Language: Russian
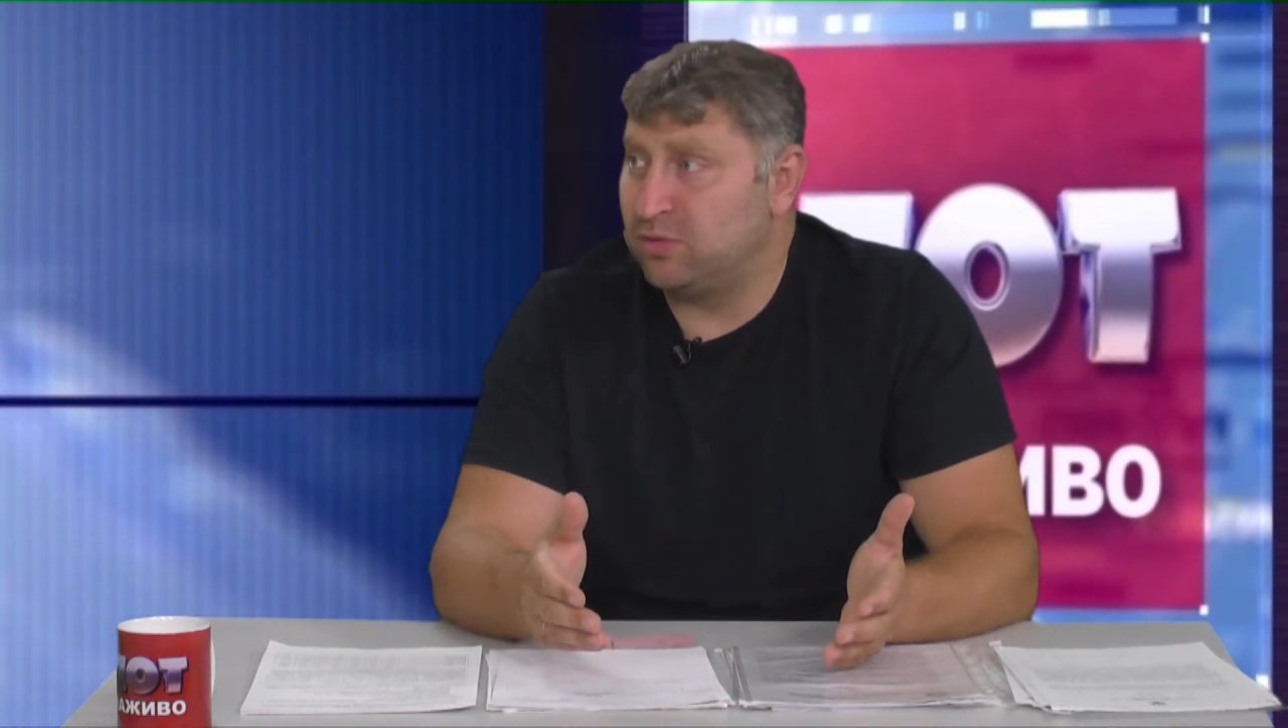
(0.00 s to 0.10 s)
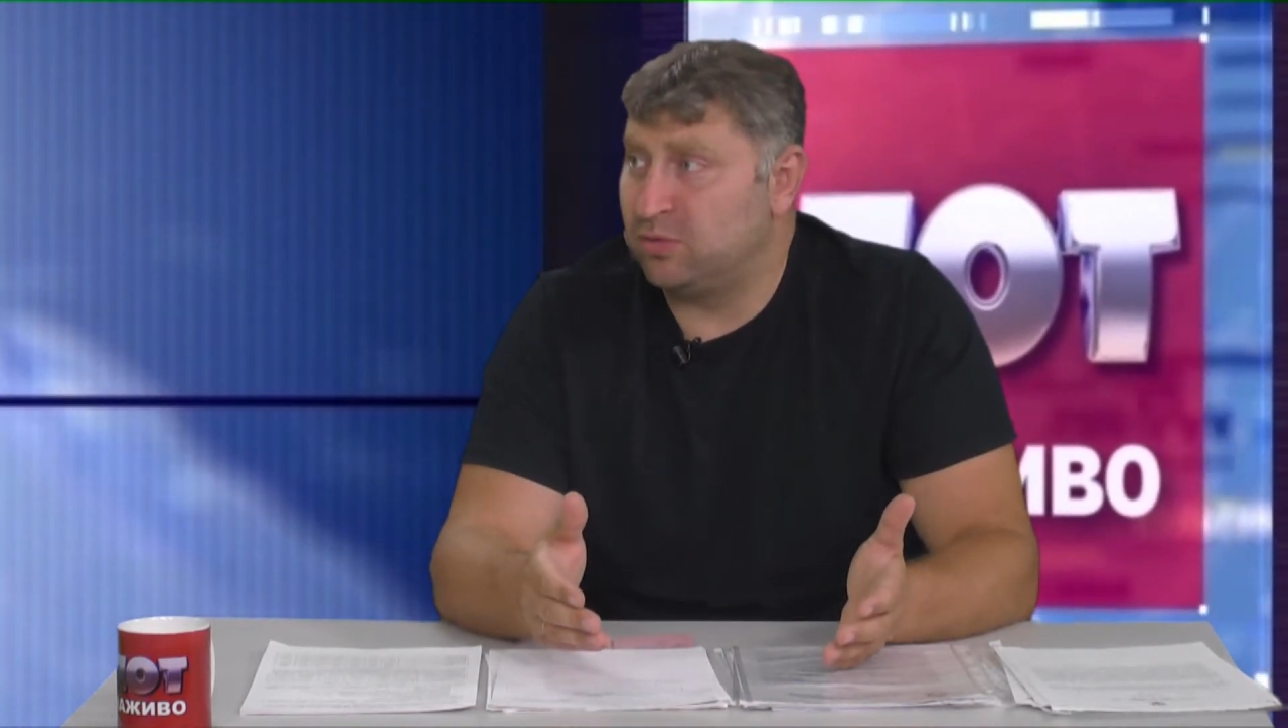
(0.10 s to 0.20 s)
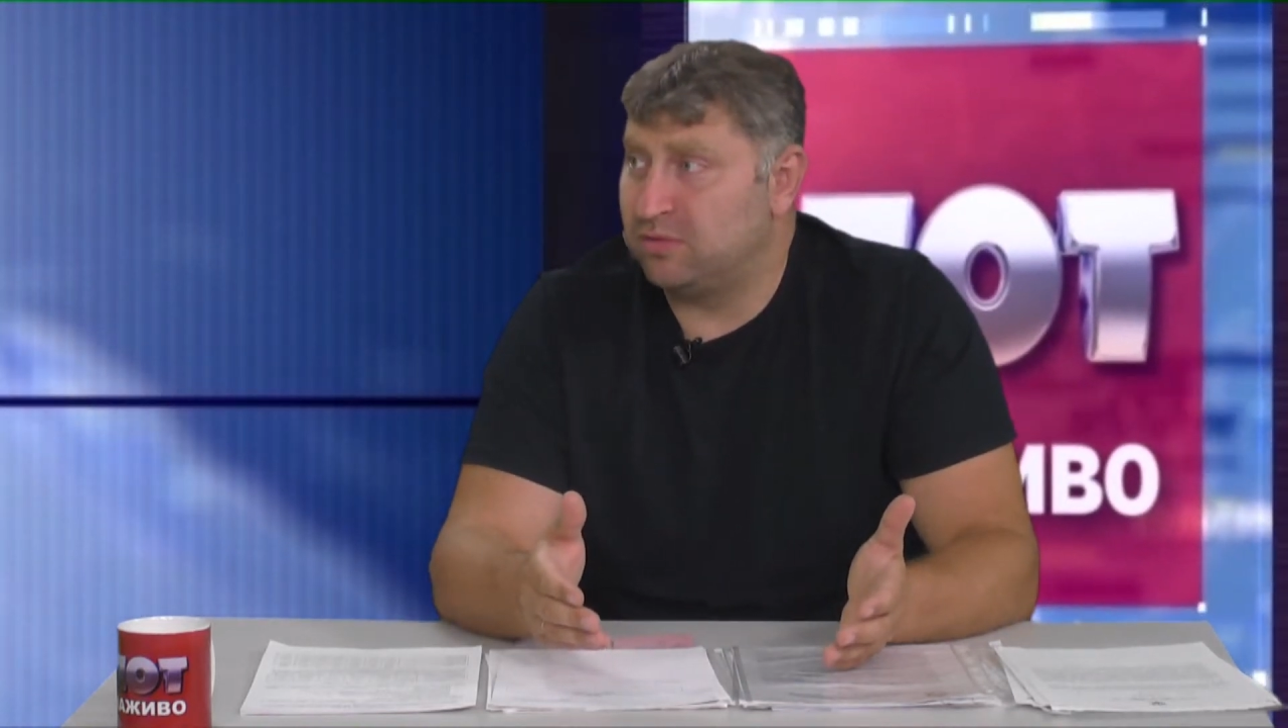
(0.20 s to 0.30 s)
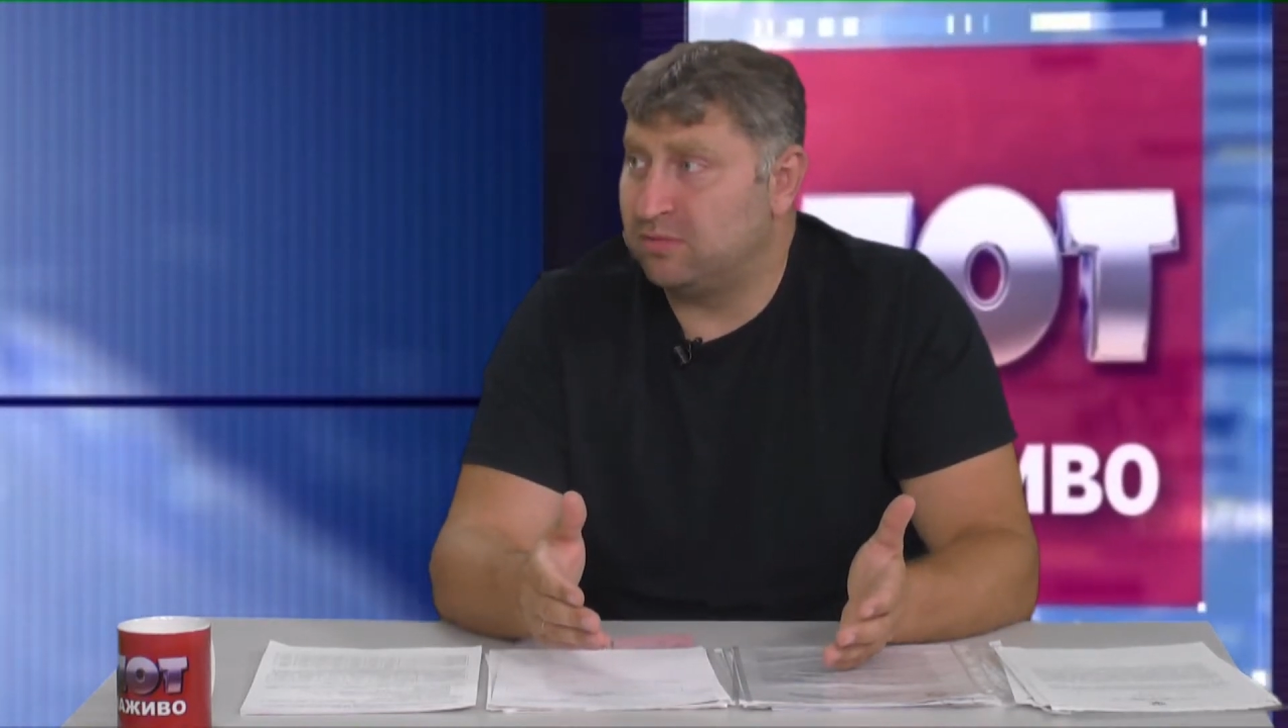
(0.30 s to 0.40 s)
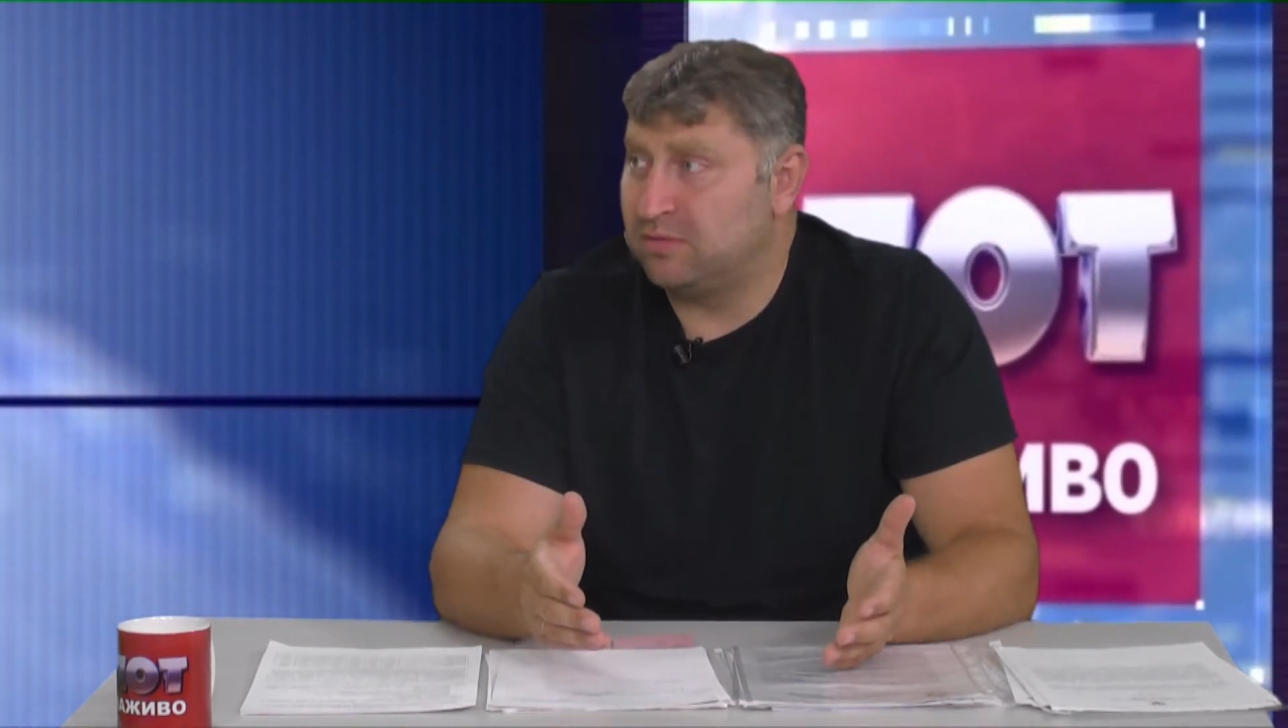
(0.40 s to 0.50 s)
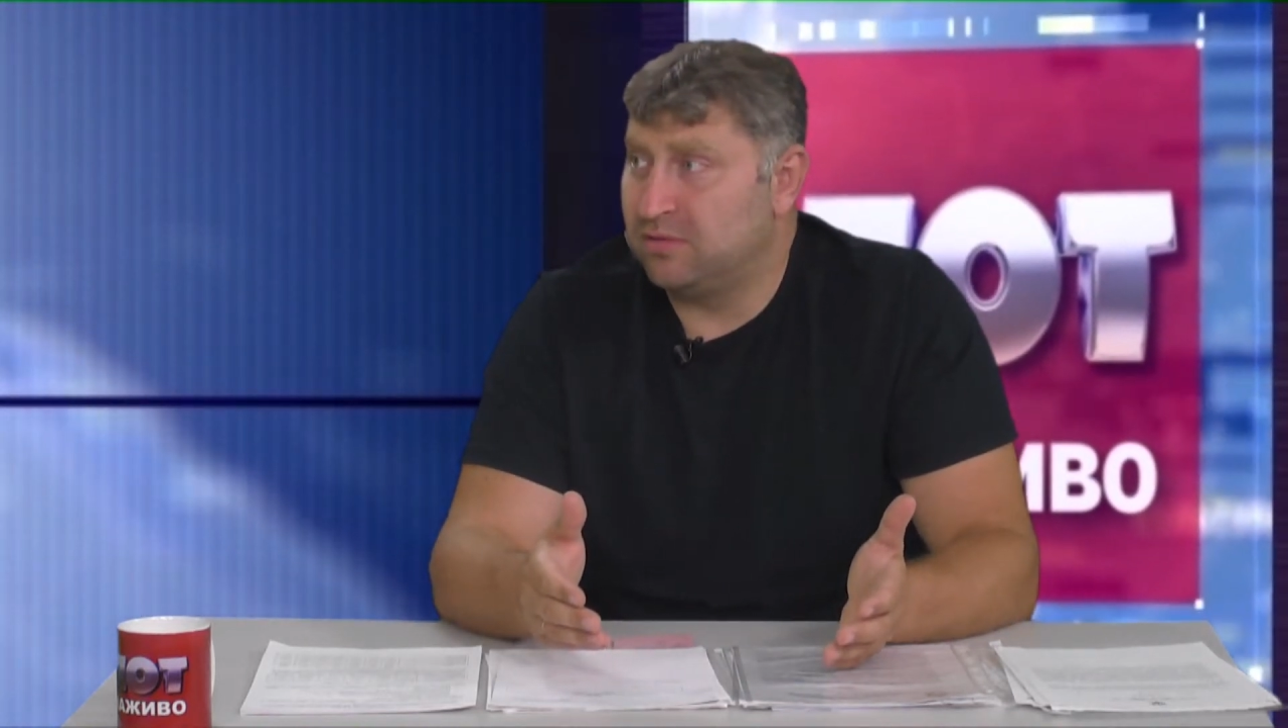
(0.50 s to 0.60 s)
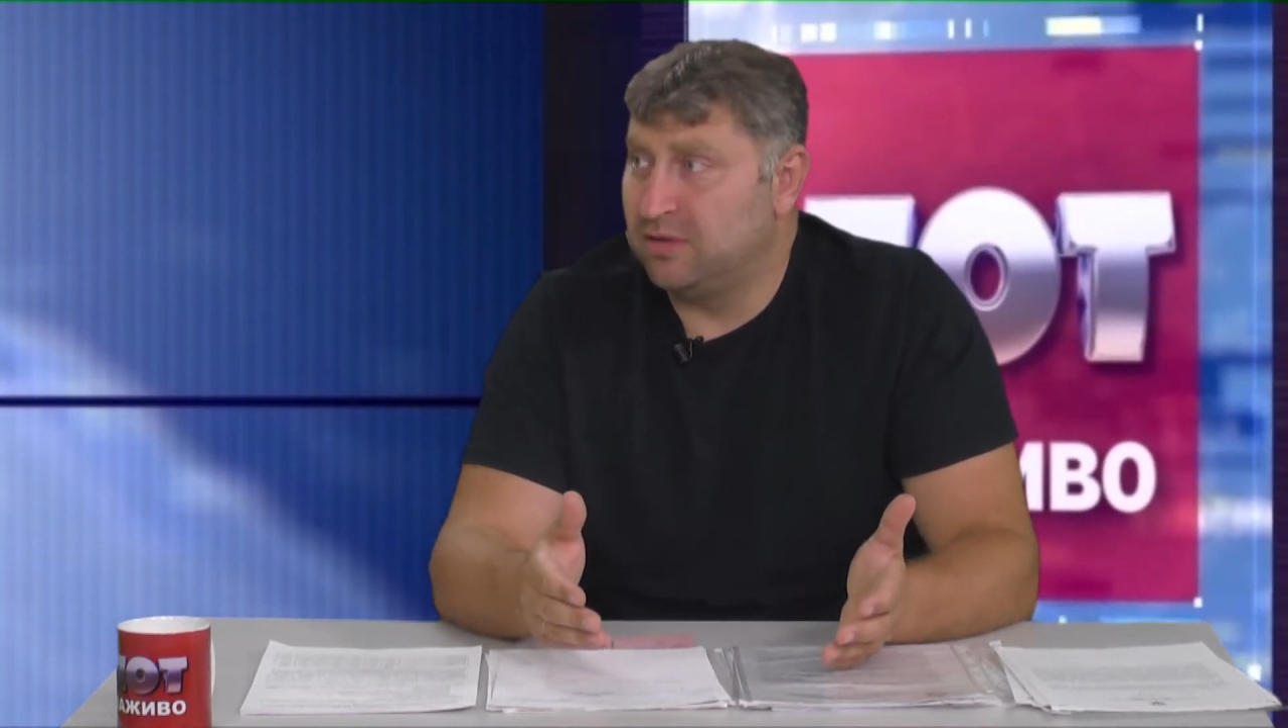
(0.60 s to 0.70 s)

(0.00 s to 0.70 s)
миллионов.